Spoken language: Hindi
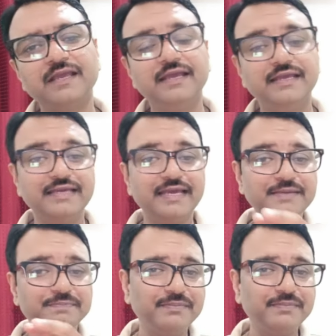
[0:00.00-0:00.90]
यहीं
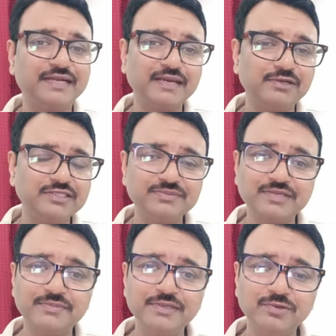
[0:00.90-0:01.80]
पे मेटाबॉलिज्म
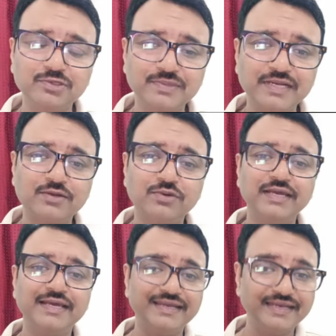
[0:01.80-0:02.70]
का भी बहुत बड़ा रोल
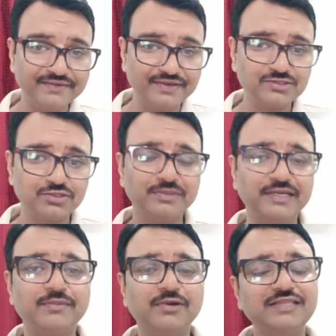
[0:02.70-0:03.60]
है लीवर जो
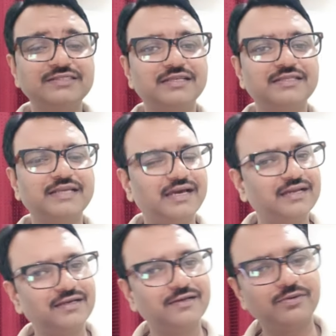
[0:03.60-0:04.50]
मेटाबोलाइज करता है अलग
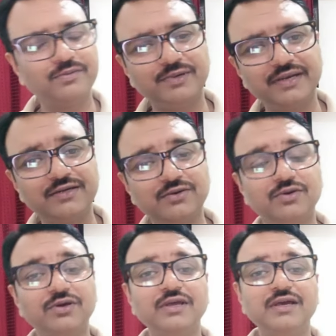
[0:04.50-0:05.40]
अलग कंपोनेंट को
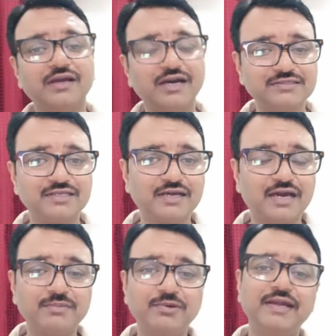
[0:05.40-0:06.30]
खासकर
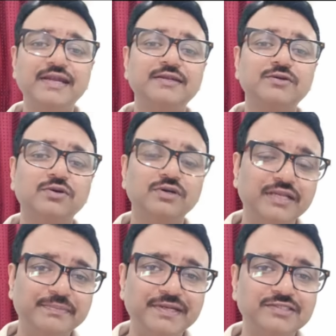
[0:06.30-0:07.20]
कार्बोहाइड्रेट को
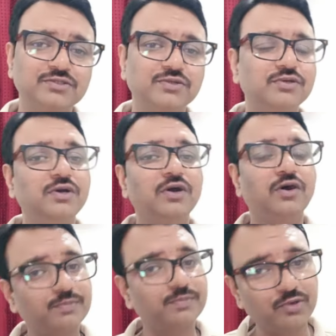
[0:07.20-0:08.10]
लिपिड्स को
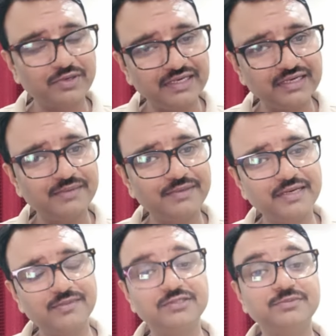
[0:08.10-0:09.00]
और प्रोटीन का
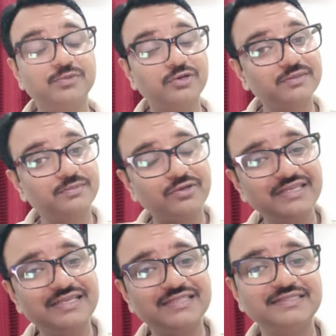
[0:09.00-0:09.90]
मेटाबॉलिज्म
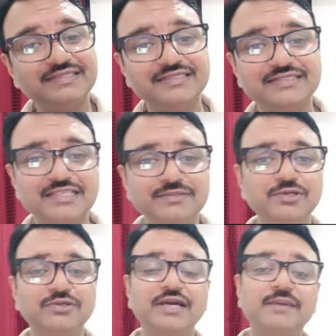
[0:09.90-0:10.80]
प्रोटीन का सिंथेसाइज भी
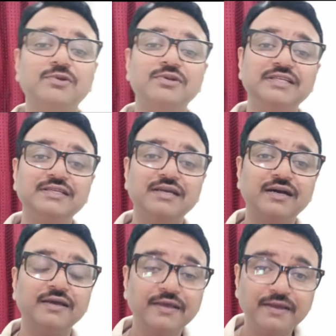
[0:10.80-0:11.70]
होता है प्रोटीन का
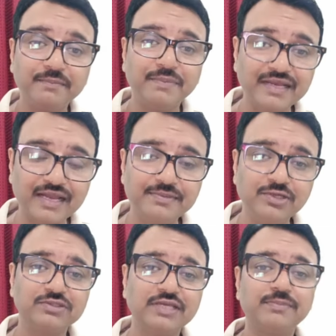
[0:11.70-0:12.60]
बनना भी
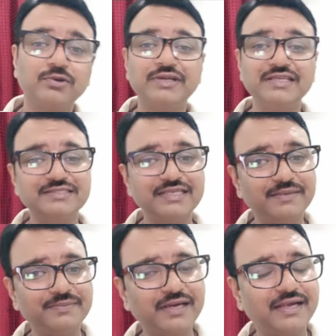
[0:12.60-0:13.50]
होता है प्रोटीन से ही
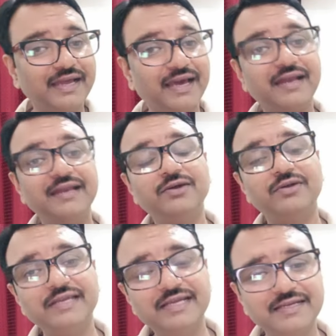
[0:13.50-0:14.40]
अपना आर और
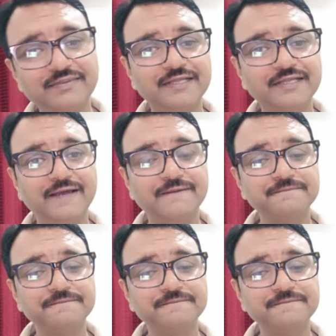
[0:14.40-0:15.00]
डी बनता है